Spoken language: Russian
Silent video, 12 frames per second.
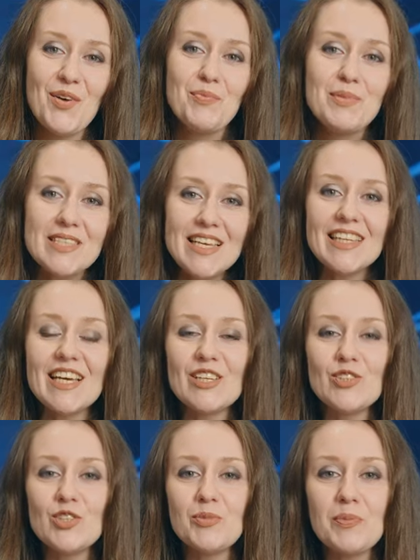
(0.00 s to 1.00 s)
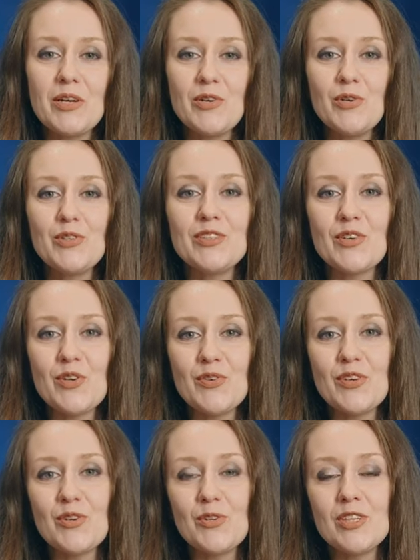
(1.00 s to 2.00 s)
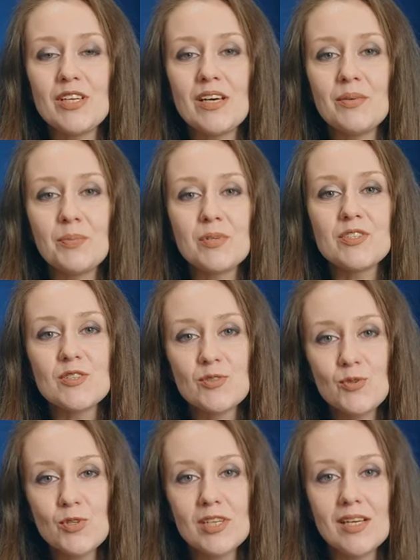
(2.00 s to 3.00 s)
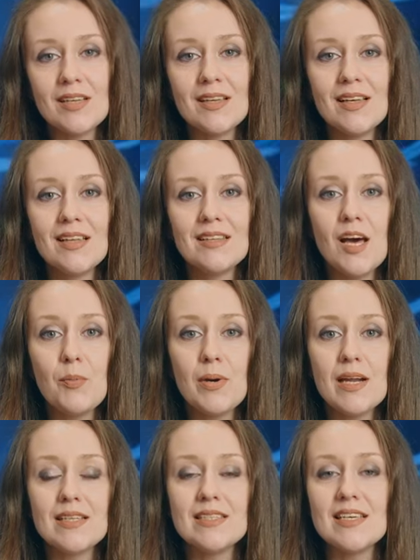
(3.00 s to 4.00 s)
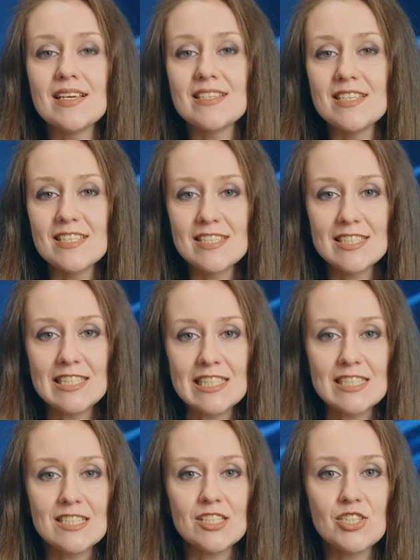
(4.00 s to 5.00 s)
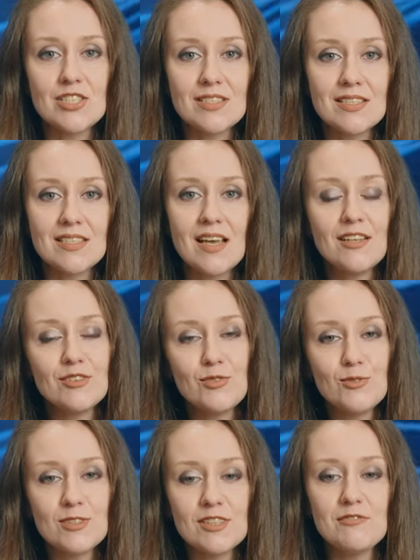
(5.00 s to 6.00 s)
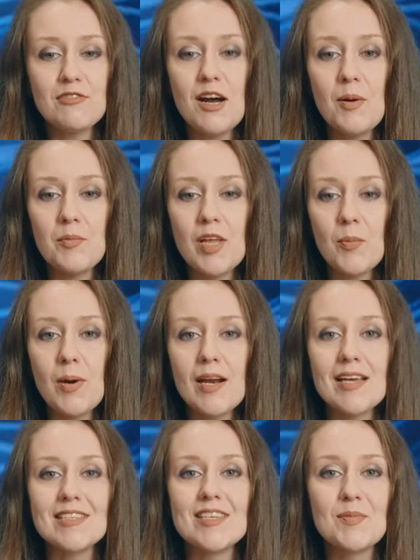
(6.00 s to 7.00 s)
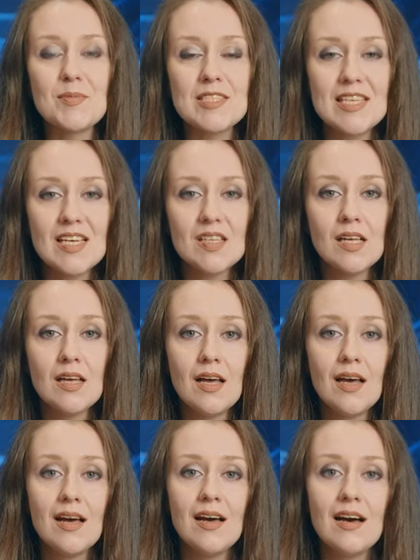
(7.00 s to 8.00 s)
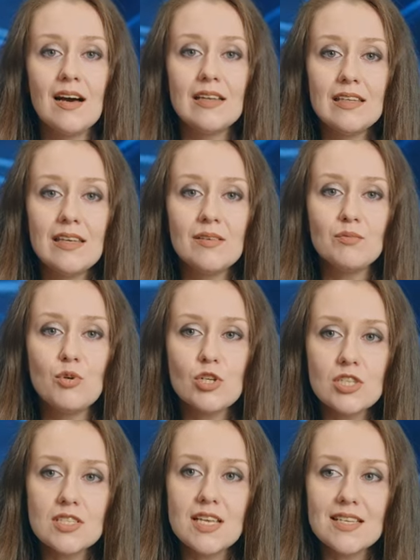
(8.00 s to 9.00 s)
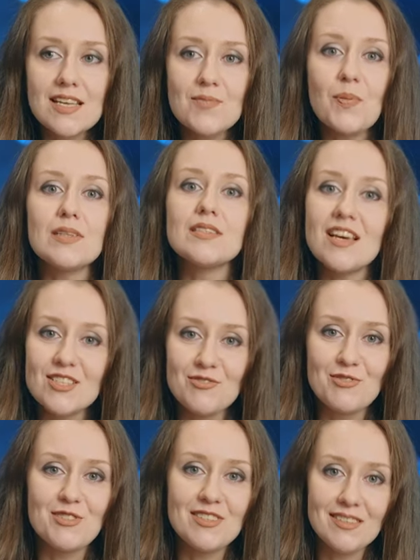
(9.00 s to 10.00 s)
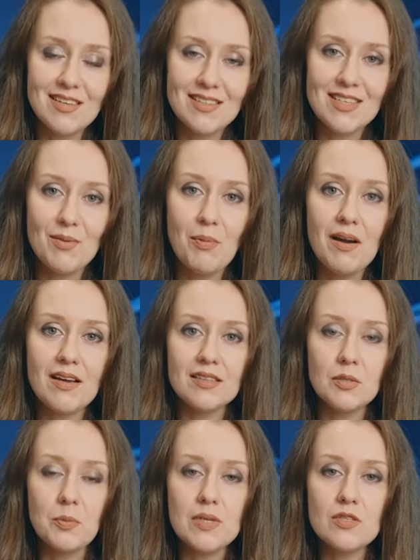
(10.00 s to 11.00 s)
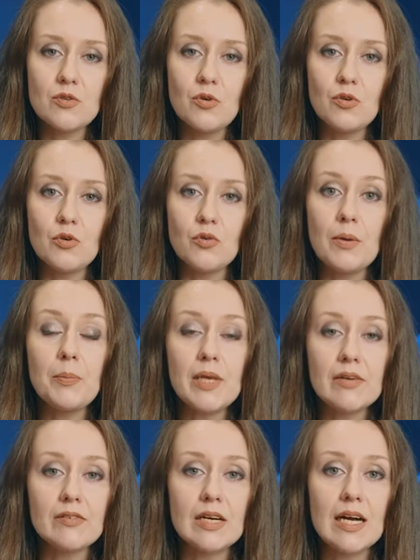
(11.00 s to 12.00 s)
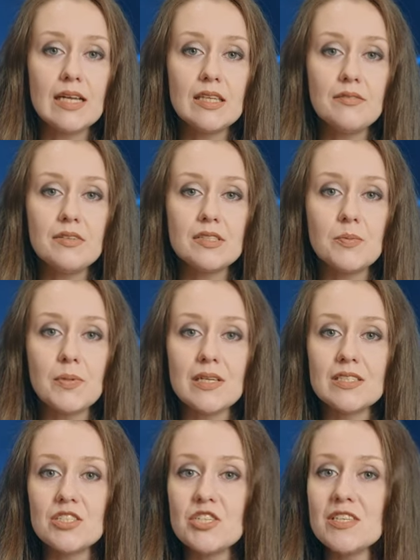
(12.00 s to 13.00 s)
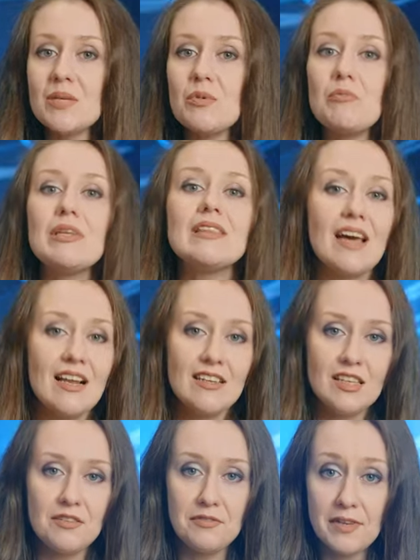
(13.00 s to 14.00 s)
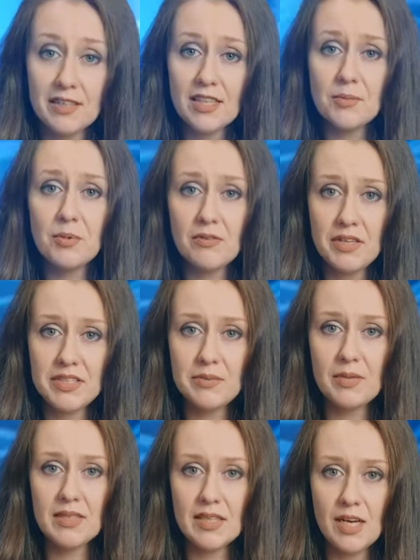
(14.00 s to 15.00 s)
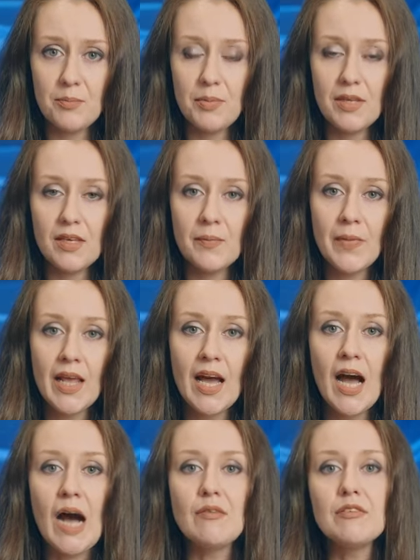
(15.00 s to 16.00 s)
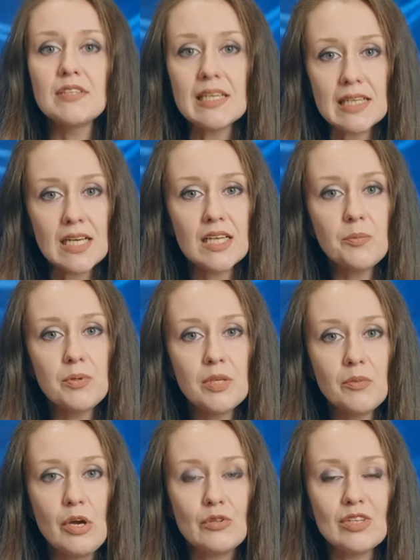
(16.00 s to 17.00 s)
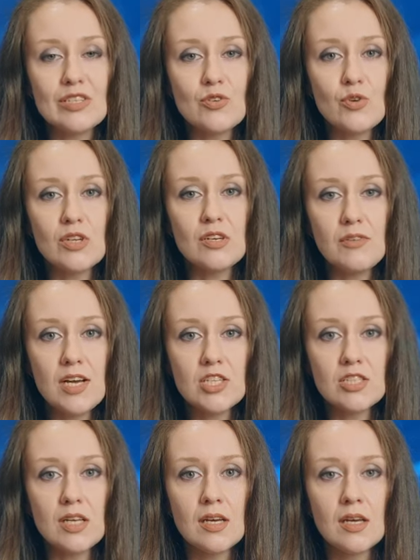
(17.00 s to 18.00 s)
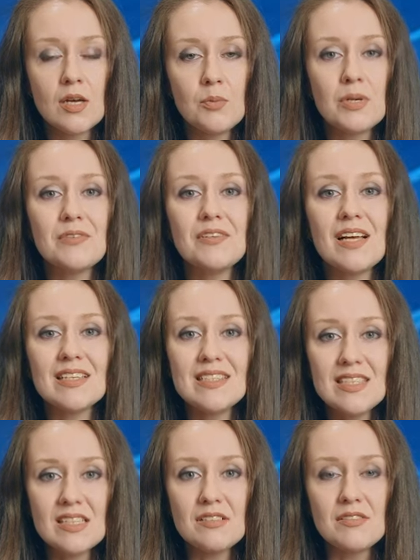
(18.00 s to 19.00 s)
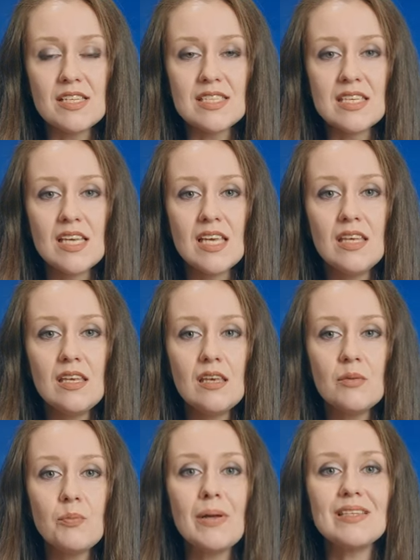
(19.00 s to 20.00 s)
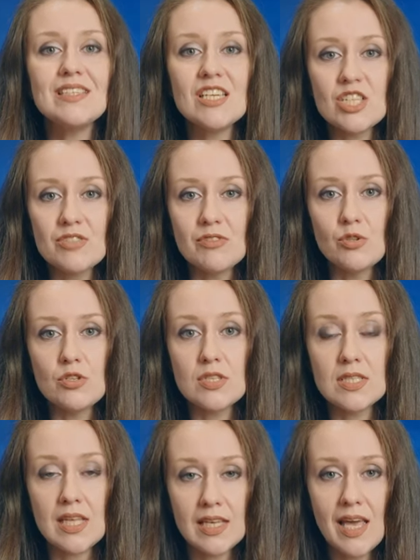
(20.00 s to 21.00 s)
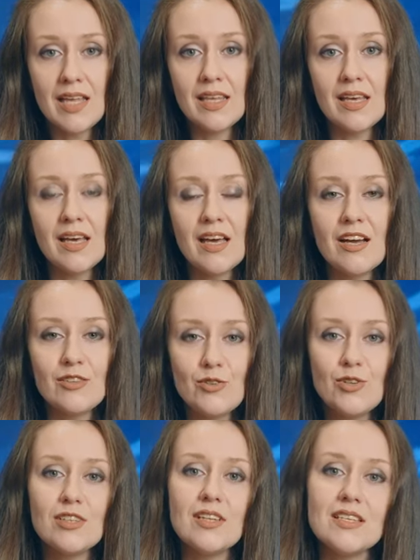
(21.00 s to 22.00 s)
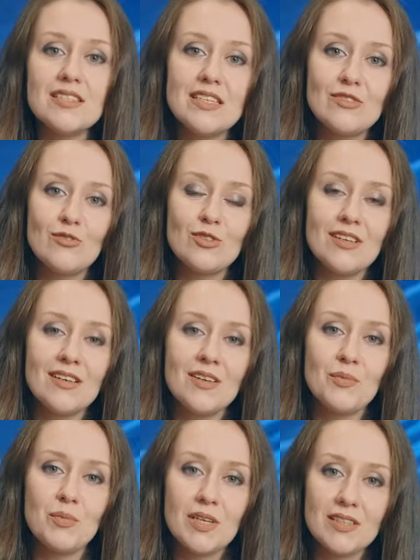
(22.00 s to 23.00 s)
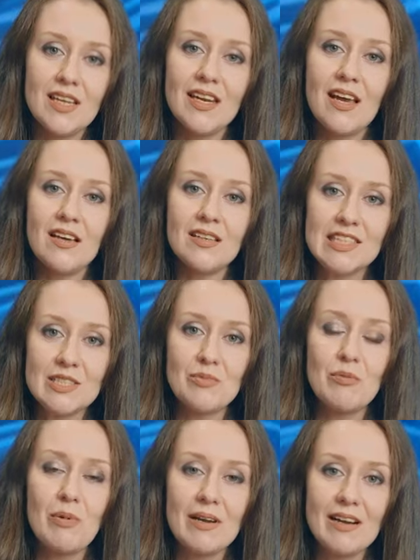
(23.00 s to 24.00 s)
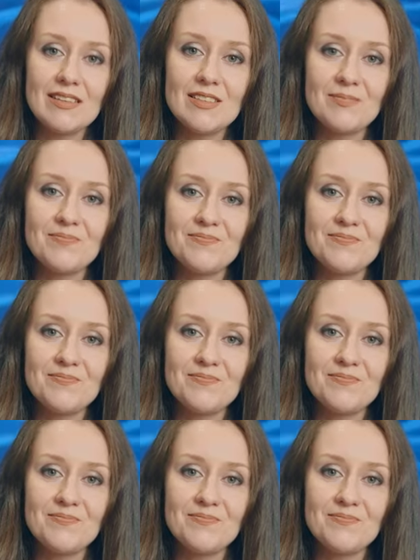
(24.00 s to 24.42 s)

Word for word: Пациенты, которые проходят такого рода процедуры на аппарате Exelis 360 Ультрафам, на аппарате МСЭЛа, они, можно сказать, подсаживаются на эти аппараты, поскольку, во-первых, они видят практически моментальный эффект от проводимой терапии, а во-вторых, они понимают, насколько важно профилактировать и поддерживать то состояние, которое достигнуто благодаря этим аппаратам.